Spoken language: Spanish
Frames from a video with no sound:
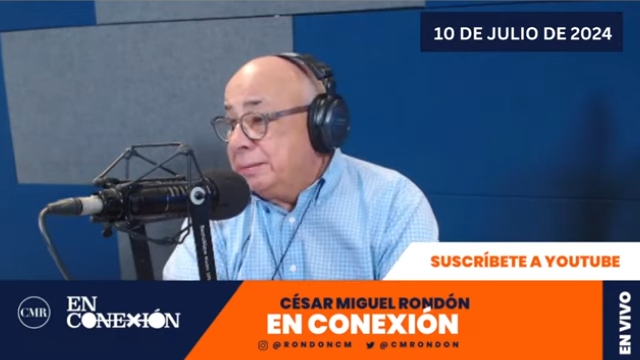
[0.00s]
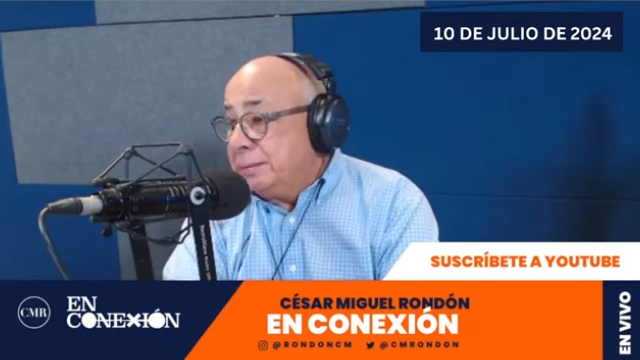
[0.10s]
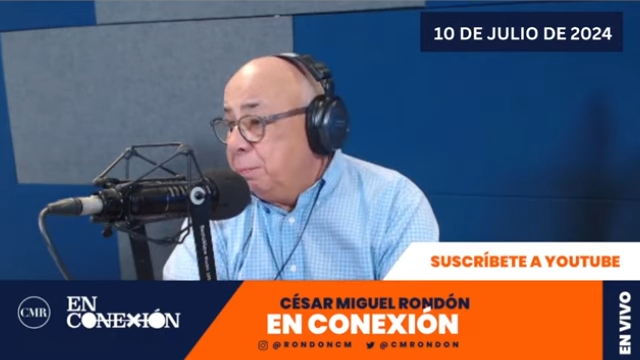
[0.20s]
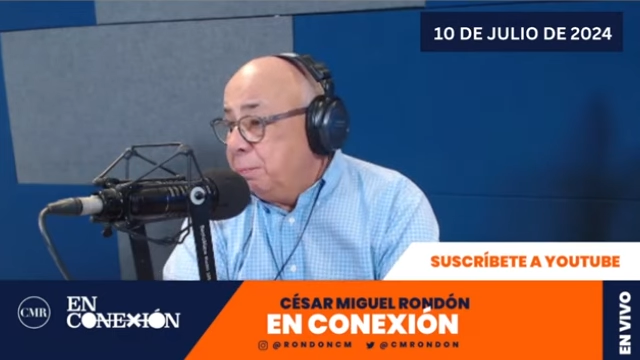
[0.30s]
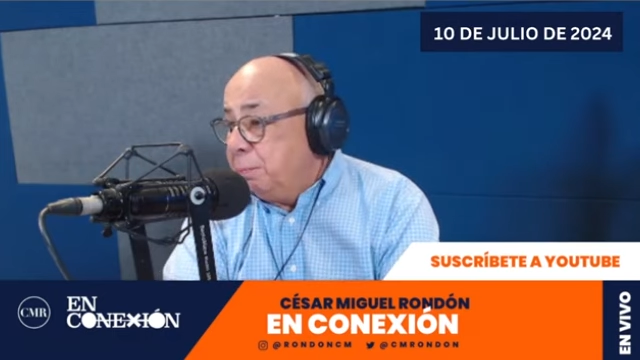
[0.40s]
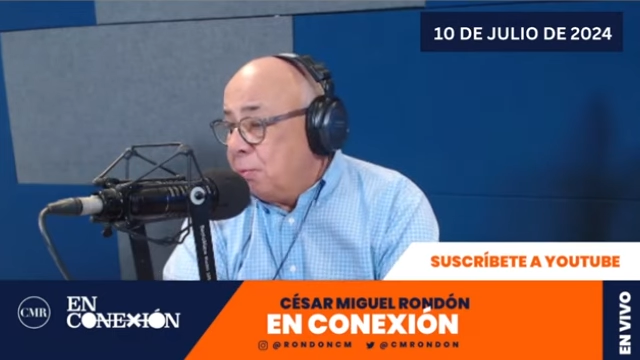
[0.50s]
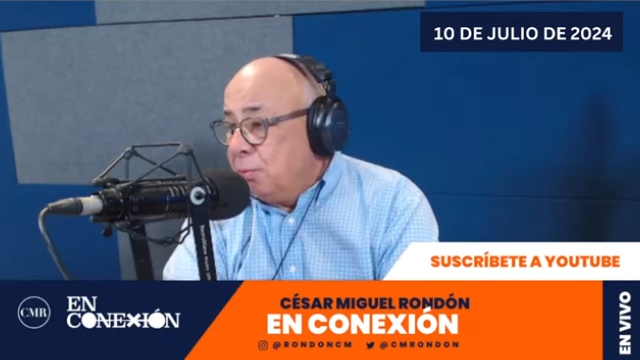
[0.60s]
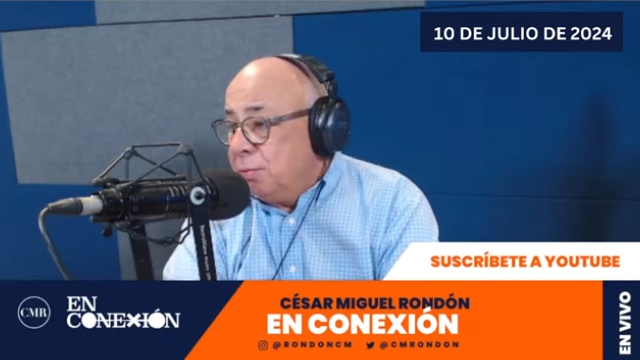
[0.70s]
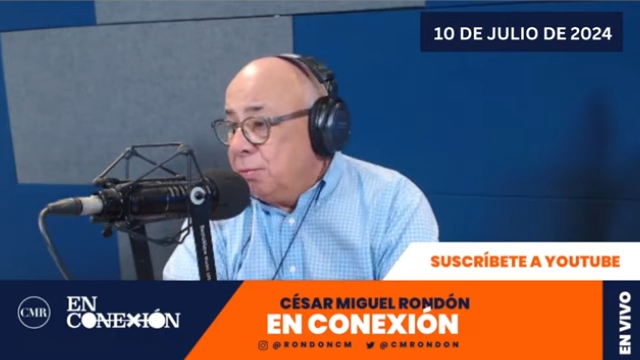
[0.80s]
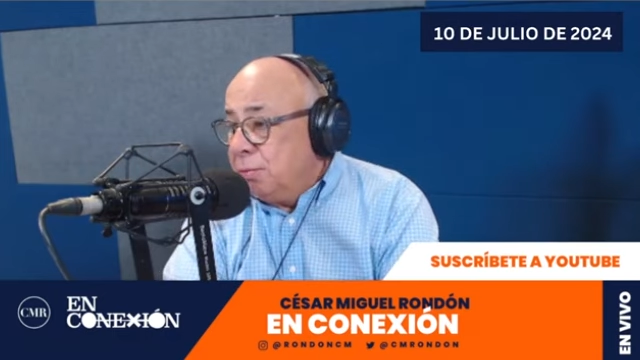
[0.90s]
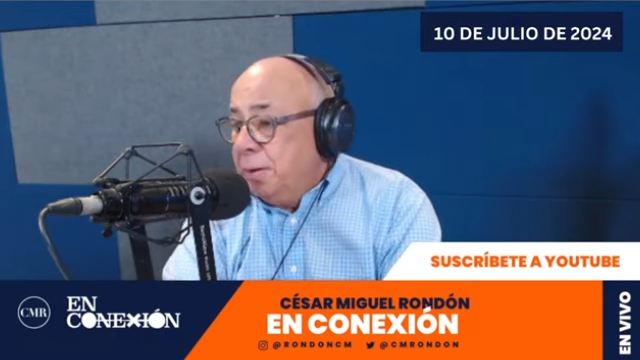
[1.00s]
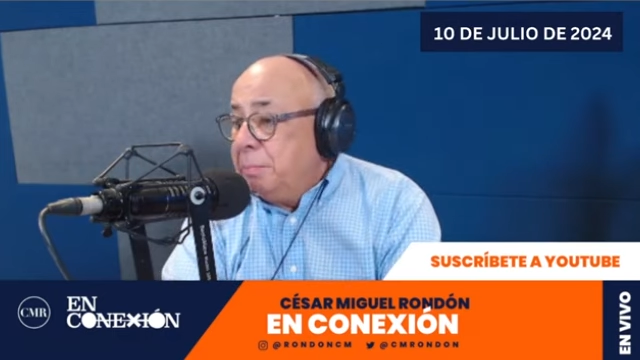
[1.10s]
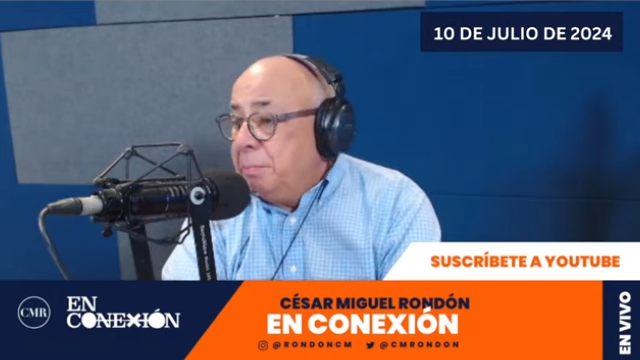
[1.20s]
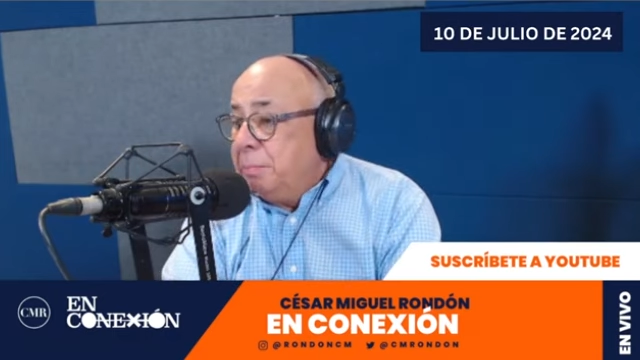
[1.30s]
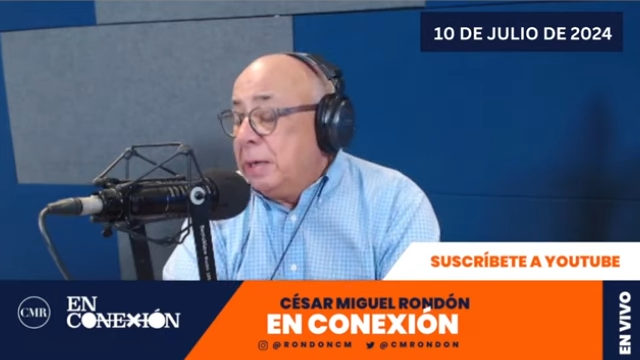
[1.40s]
muy pocos,
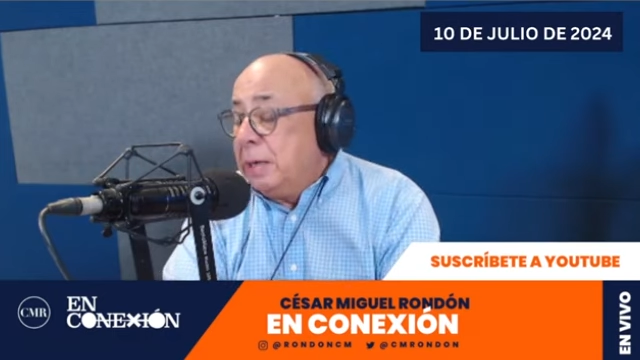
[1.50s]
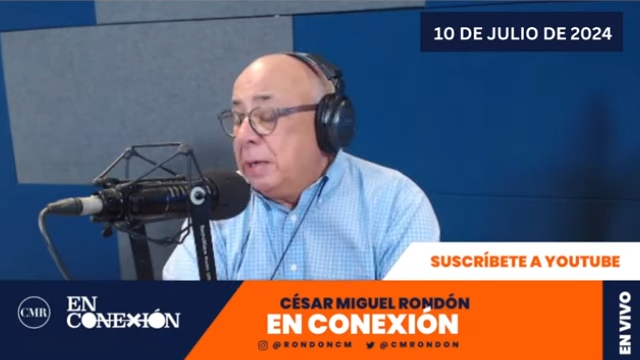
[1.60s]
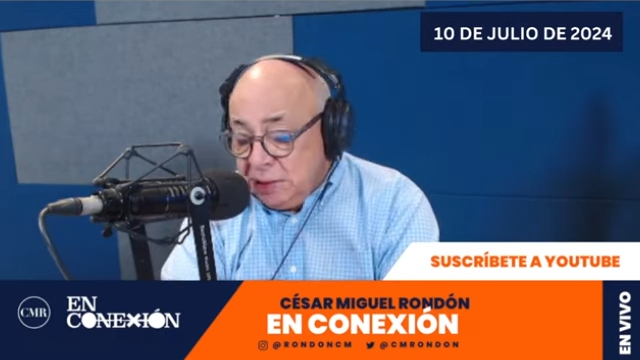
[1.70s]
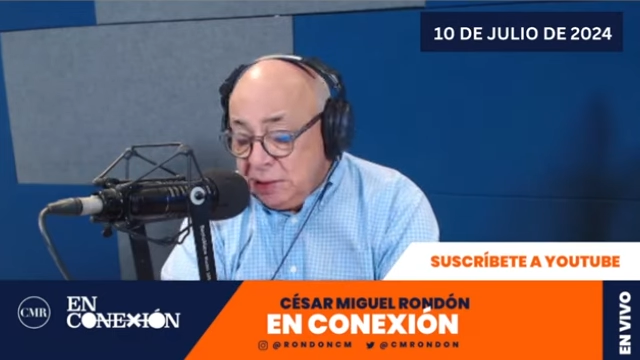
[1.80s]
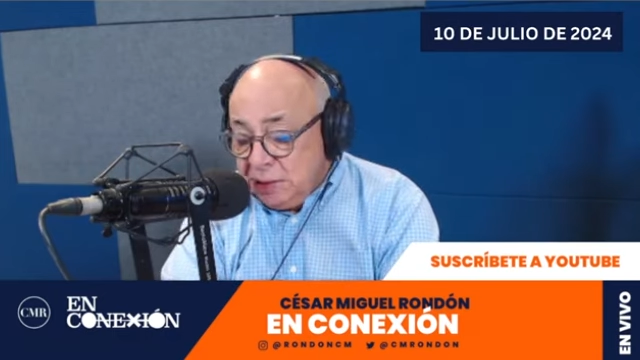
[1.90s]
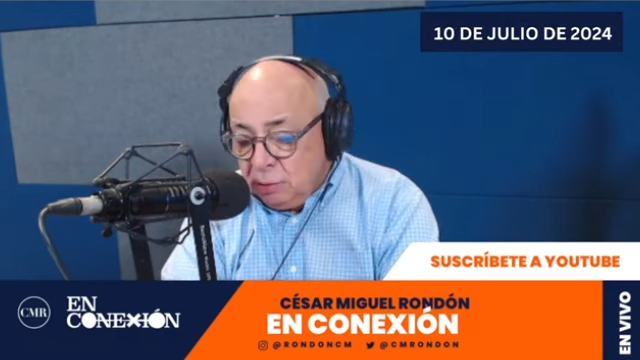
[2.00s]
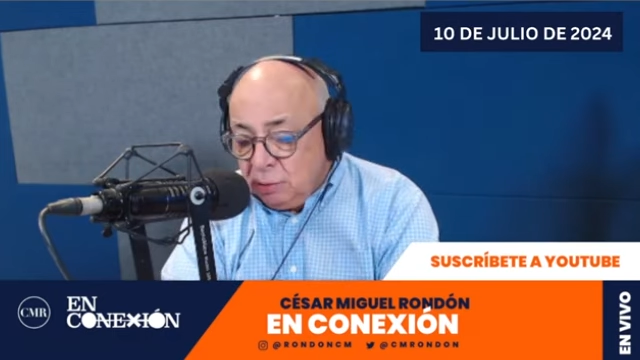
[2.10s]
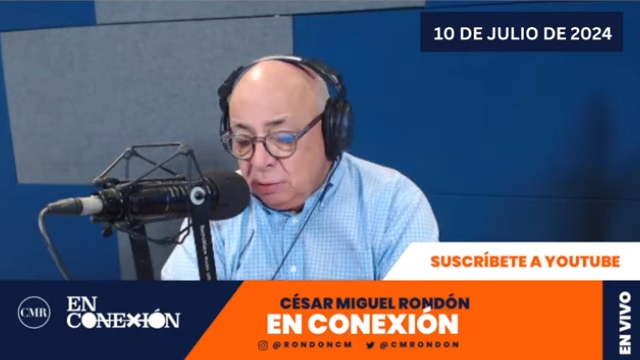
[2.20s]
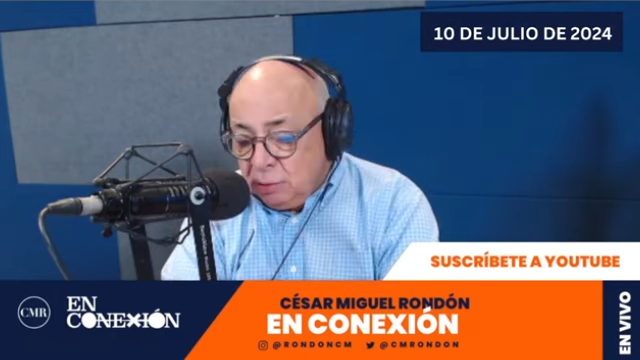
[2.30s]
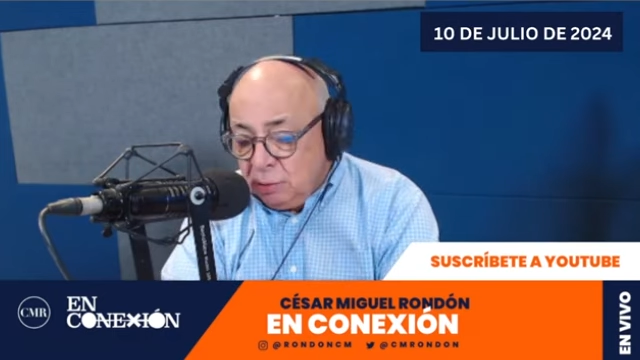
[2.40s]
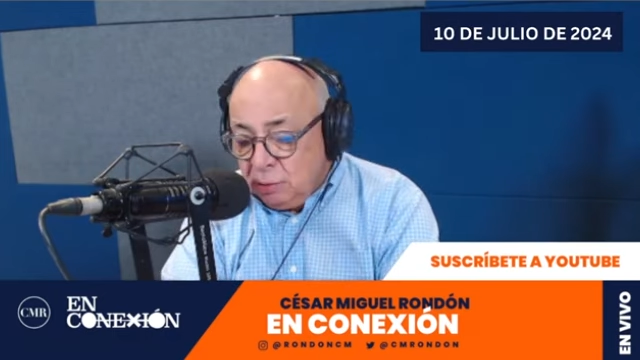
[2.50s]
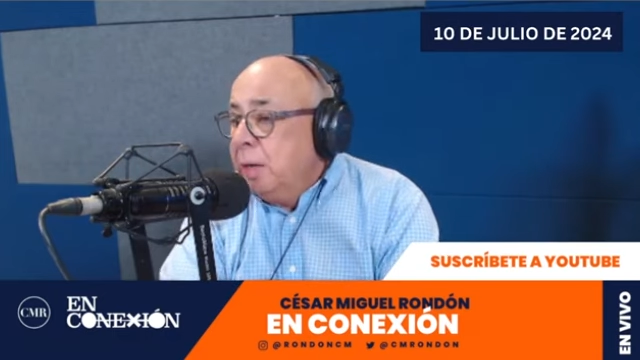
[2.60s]
para la fecha electoral.